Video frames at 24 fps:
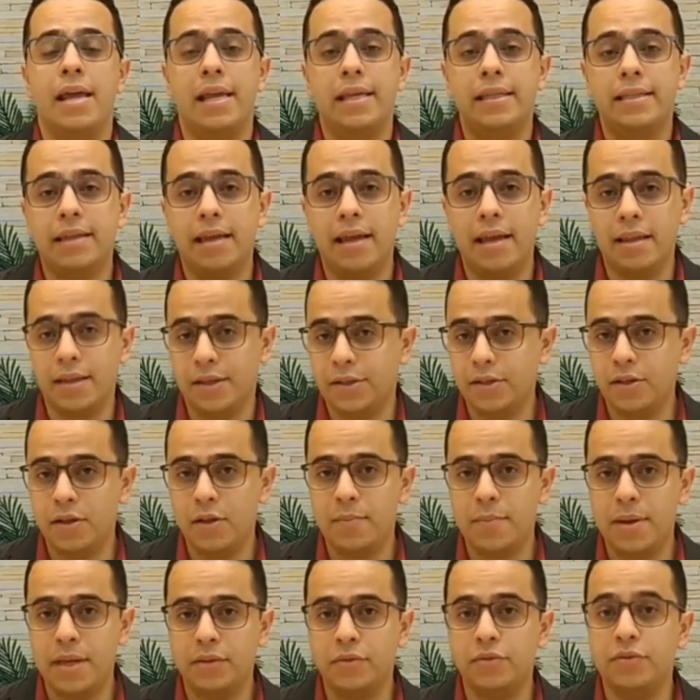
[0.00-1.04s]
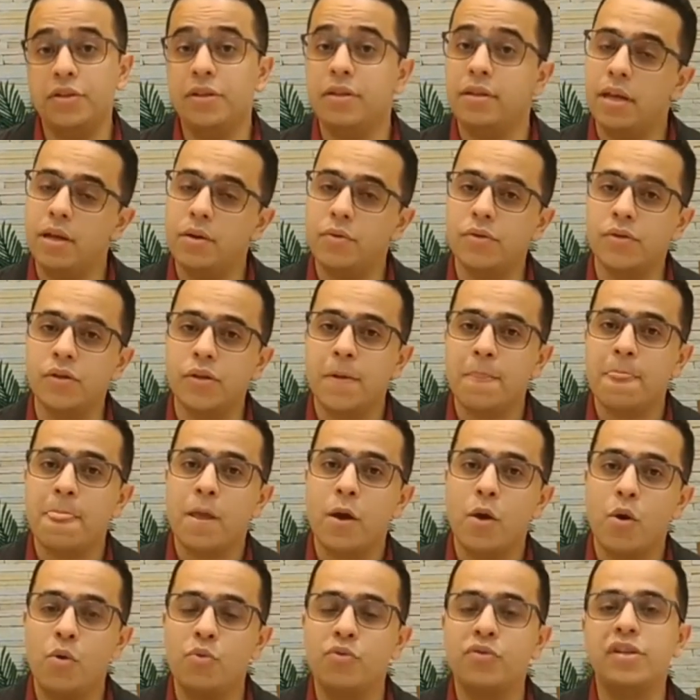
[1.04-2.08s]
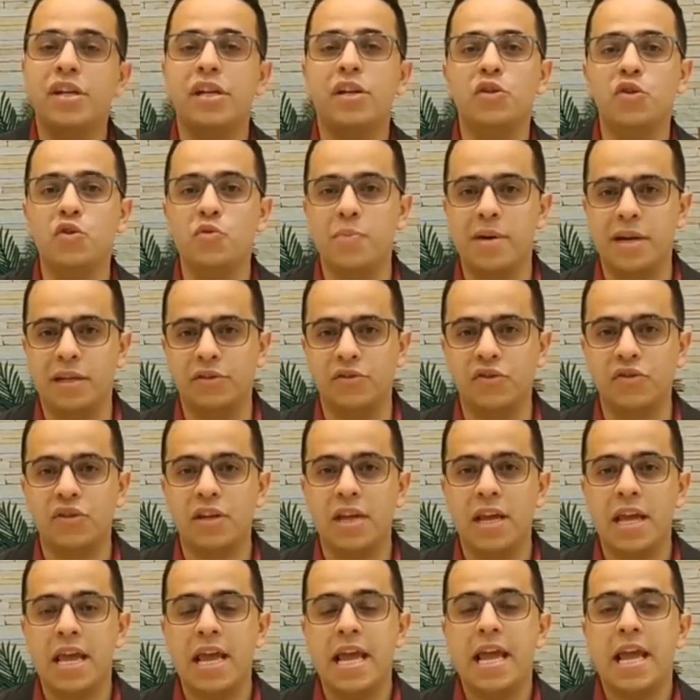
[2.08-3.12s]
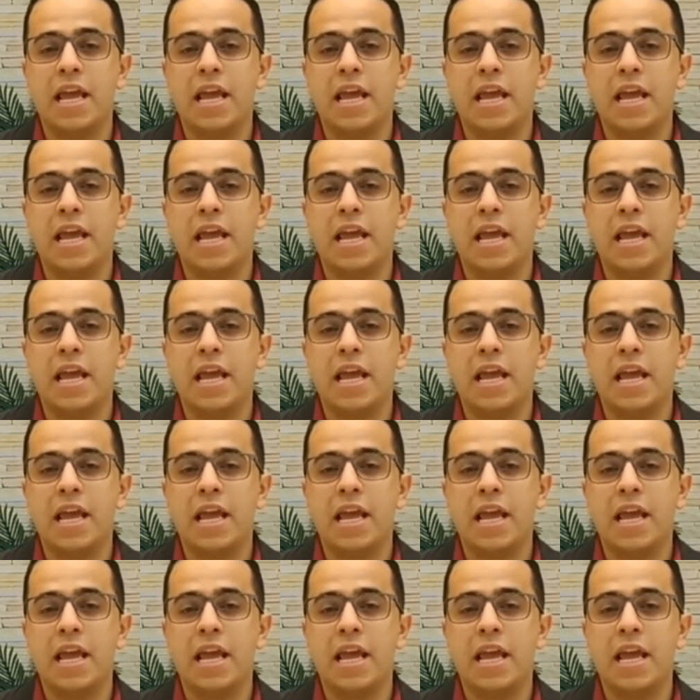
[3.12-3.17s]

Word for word: esse relacionamento de Deus com os seres humanos.